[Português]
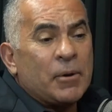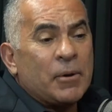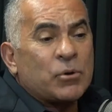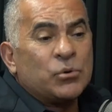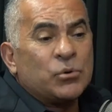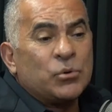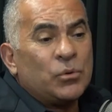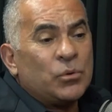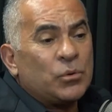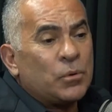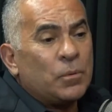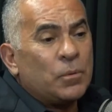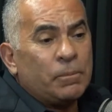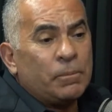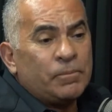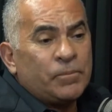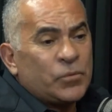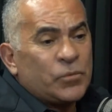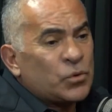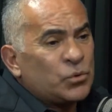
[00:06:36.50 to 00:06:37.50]
tempo, com, é
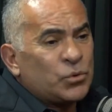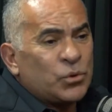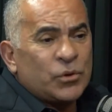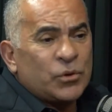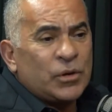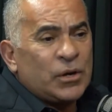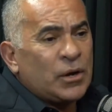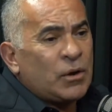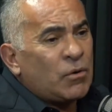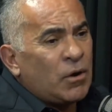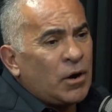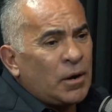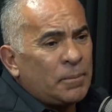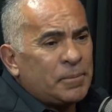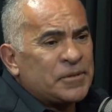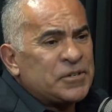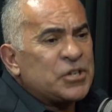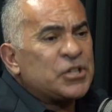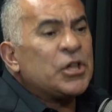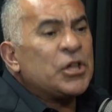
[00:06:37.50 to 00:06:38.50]
com o dono do
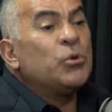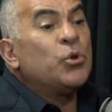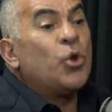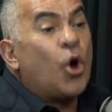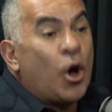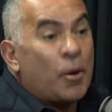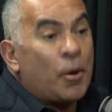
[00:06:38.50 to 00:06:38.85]
helicóptero. É, você se queima